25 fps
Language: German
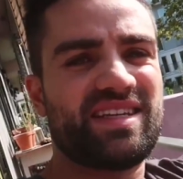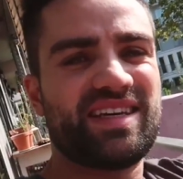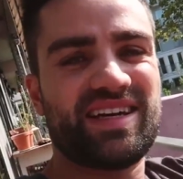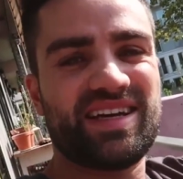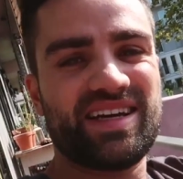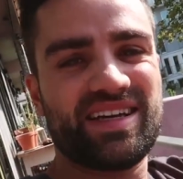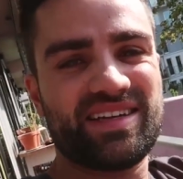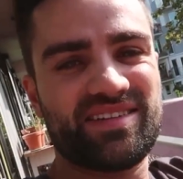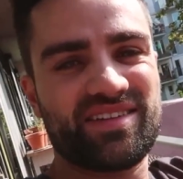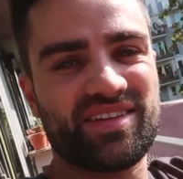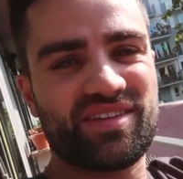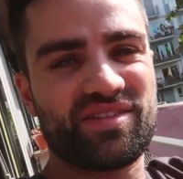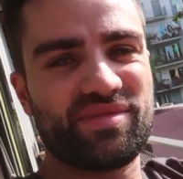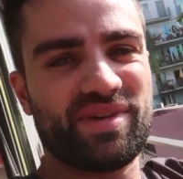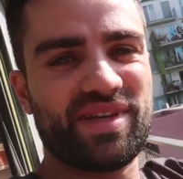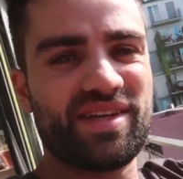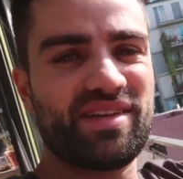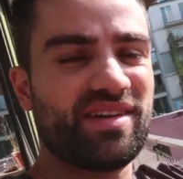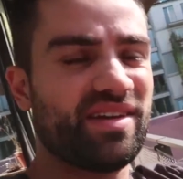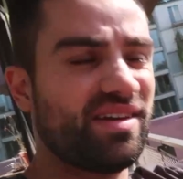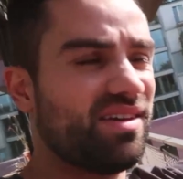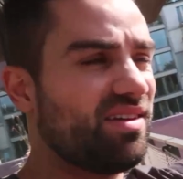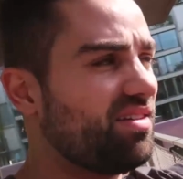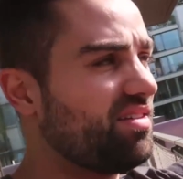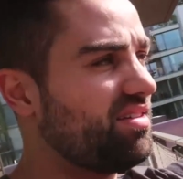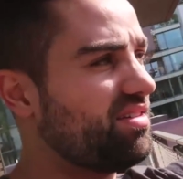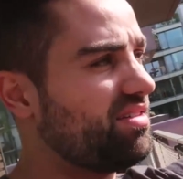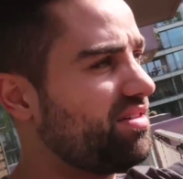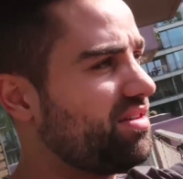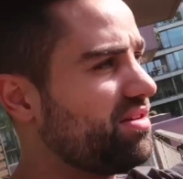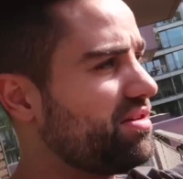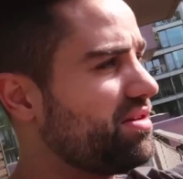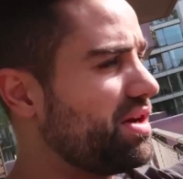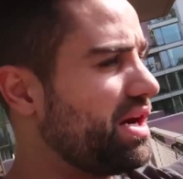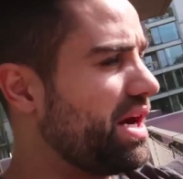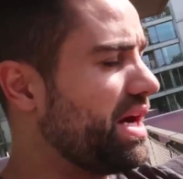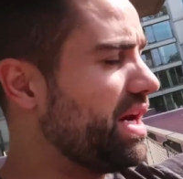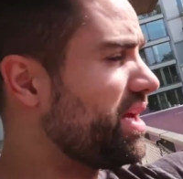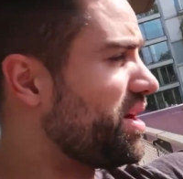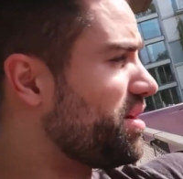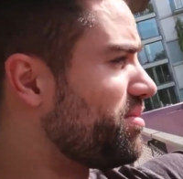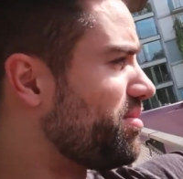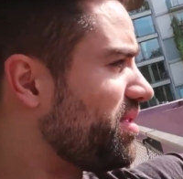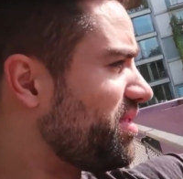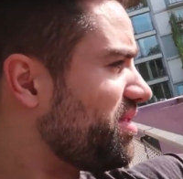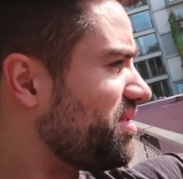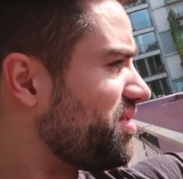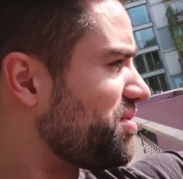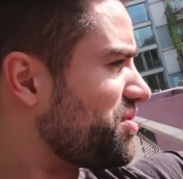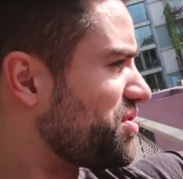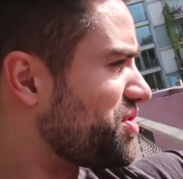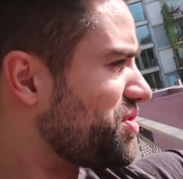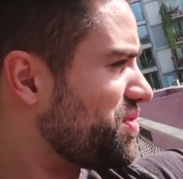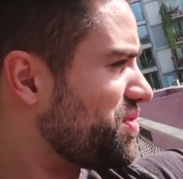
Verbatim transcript: Tag. Das Wetter ist äh, einigermaßen noch